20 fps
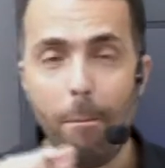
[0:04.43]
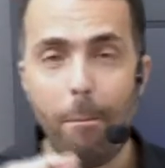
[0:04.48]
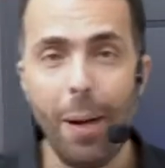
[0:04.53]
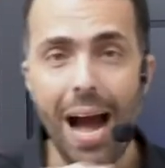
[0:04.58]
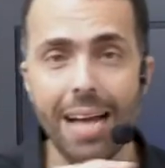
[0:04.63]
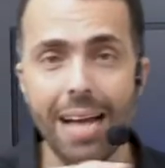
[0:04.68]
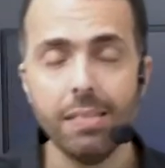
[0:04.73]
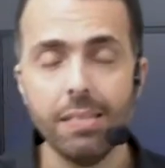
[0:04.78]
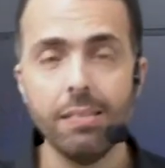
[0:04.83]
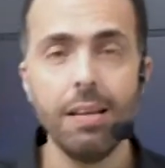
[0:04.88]

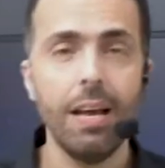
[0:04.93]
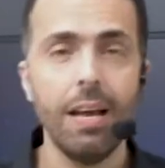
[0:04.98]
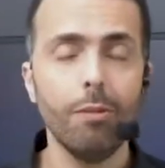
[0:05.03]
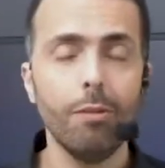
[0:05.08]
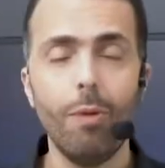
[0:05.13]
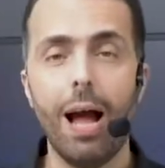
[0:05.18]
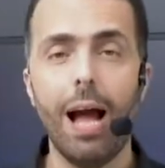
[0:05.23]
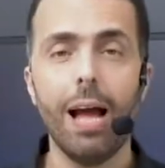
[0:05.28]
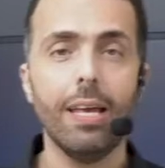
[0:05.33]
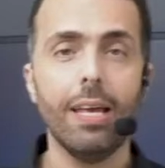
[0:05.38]

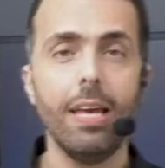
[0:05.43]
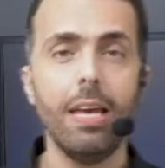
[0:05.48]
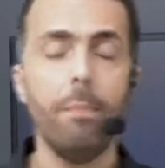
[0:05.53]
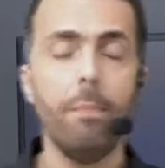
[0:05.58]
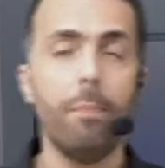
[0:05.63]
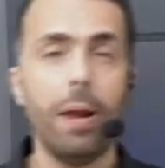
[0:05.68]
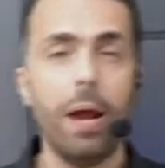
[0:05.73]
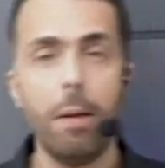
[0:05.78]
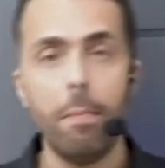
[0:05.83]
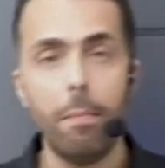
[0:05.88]
Passando
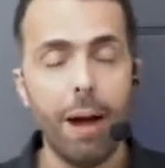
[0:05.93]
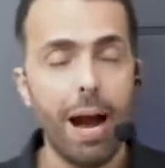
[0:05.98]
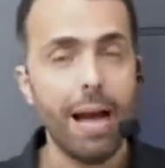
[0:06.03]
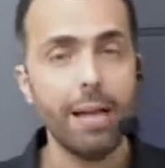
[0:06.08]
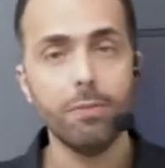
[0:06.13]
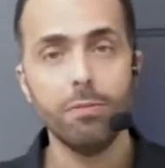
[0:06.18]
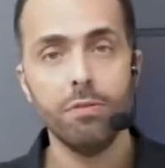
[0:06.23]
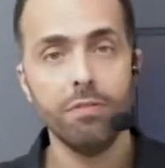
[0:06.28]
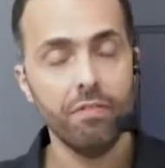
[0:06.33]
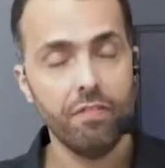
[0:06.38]
aqui para
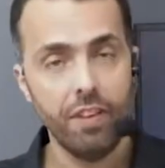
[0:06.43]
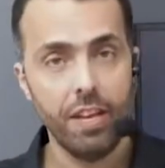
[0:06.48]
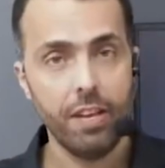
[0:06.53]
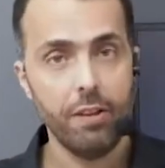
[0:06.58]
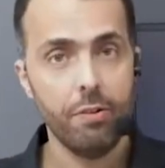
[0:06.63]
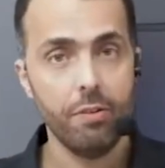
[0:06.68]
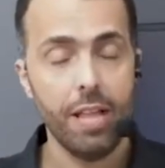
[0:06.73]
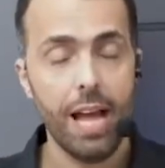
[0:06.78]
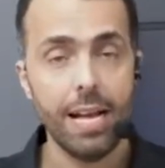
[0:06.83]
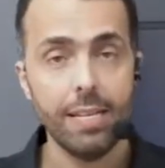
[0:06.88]
mais um
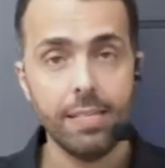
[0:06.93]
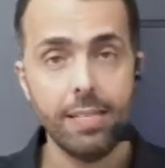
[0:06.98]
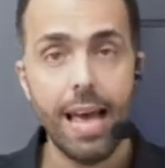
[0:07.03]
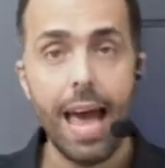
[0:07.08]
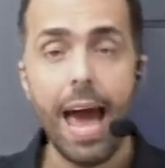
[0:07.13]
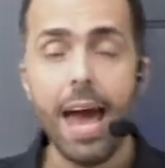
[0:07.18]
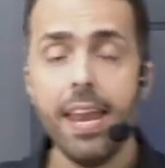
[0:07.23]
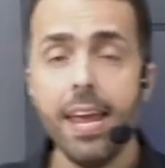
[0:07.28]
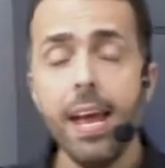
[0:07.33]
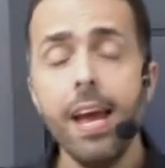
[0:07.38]
vídeo da
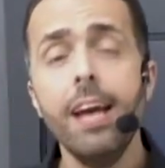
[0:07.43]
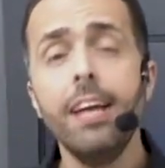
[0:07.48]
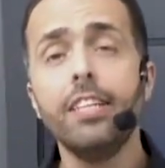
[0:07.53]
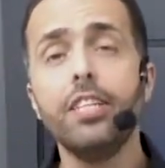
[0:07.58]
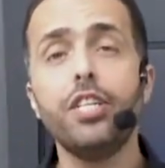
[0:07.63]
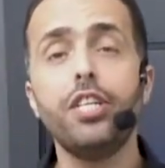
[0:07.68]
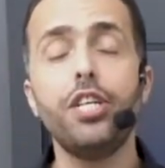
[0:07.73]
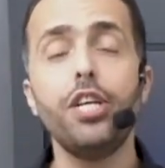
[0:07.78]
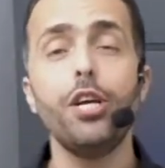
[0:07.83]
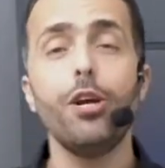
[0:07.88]
série
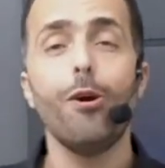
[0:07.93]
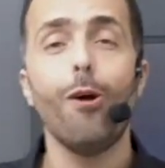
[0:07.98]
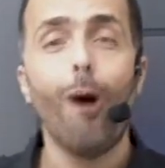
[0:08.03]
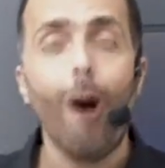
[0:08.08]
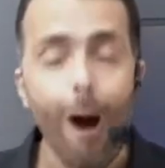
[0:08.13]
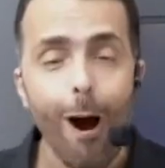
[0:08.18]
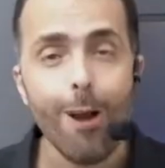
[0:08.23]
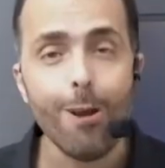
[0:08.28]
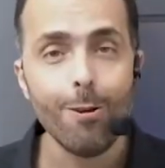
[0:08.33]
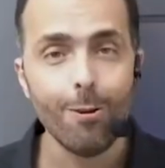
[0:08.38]
De
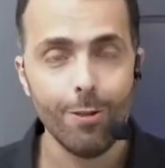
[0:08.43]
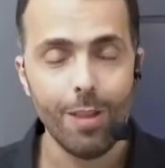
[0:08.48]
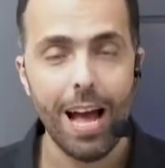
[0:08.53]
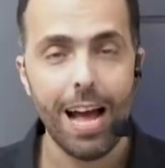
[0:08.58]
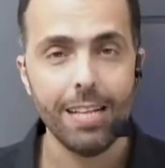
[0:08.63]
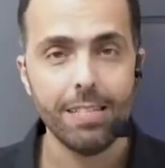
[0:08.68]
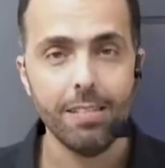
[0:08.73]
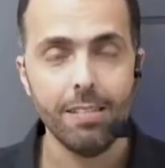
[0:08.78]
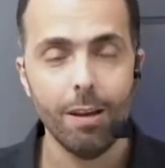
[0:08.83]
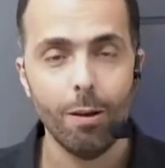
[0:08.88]
Olho
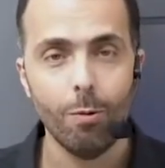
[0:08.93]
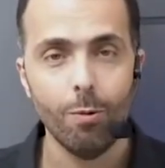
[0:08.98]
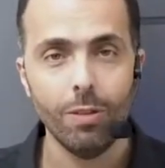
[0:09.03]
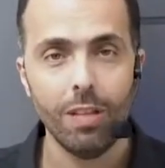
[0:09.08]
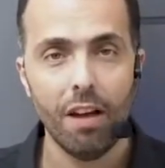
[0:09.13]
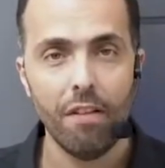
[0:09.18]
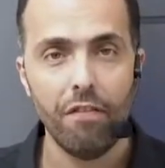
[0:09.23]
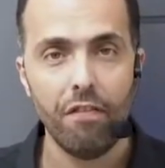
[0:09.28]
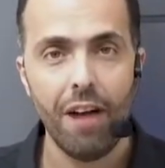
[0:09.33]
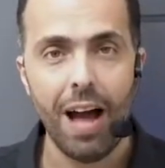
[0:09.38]
na
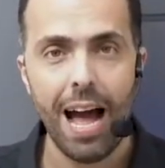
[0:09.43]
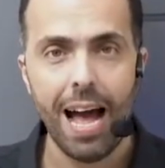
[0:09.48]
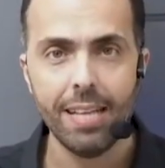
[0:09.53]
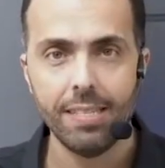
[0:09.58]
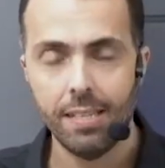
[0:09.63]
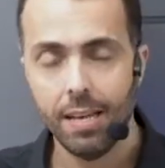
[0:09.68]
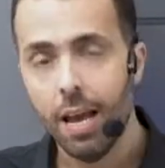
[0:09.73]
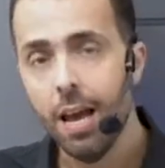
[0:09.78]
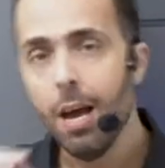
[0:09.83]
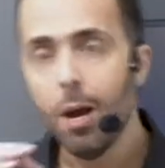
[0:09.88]
Segunda
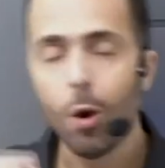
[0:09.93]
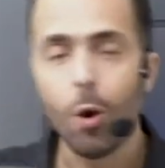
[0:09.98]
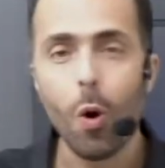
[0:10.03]
Fase,